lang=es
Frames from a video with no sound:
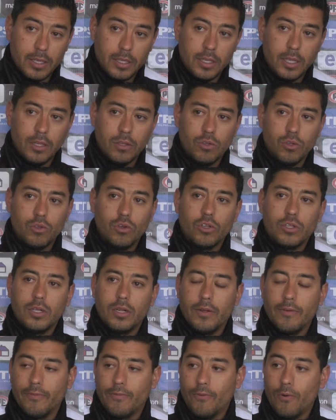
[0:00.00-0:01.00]
distintos, y todos
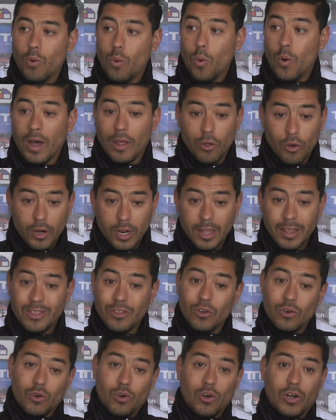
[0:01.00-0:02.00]
tienen jugadores
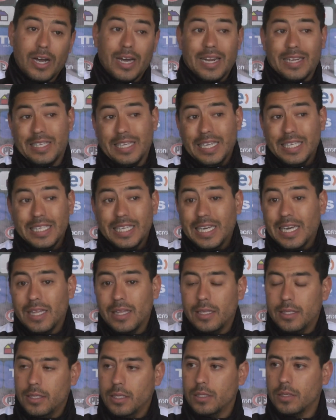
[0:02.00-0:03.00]
con características
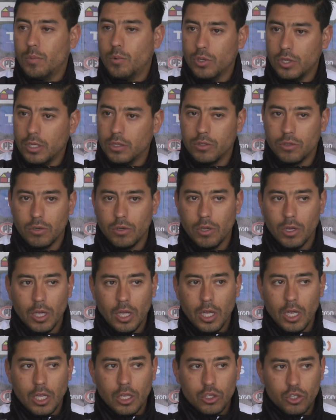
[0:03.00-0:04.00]
distintas, por lo tanto,
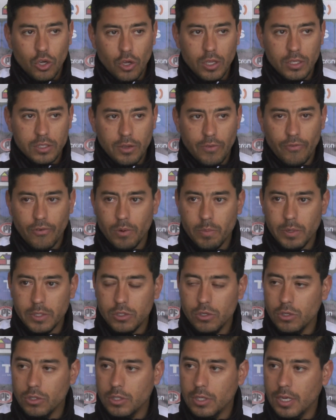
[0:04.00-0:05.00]
toda esa
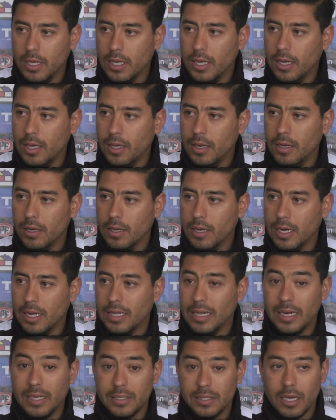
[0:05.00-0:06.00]
información tiene que ir
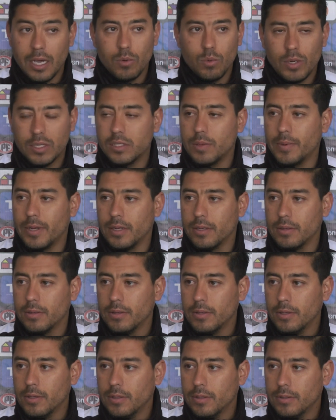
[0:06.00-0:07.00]
canalizada en una semana.
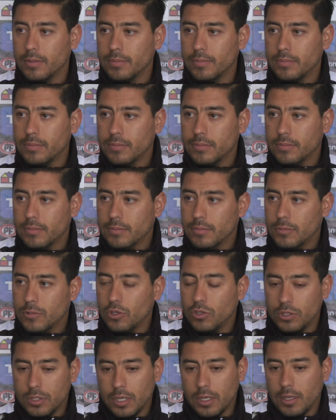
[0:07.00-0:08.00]

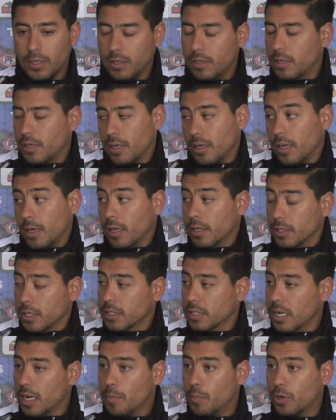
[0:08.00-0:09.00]
Entonces, esa
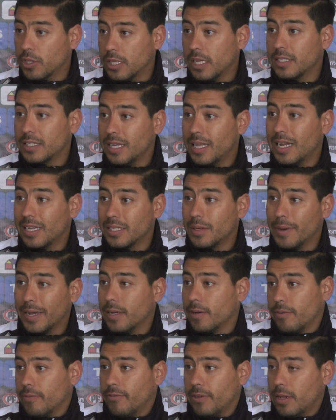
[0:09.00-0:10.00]
es la importancia de la
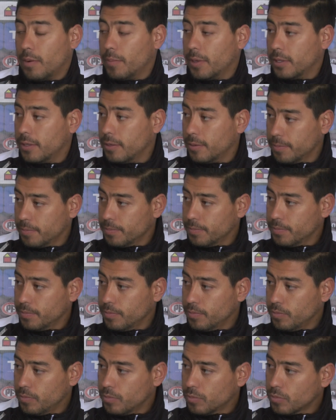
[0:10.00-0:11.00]
semana, finalmente. ¿Cuántas
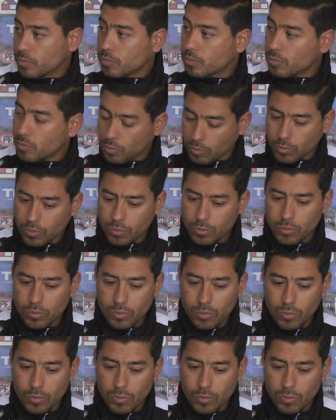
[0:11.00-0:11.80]
prioridades el tema de la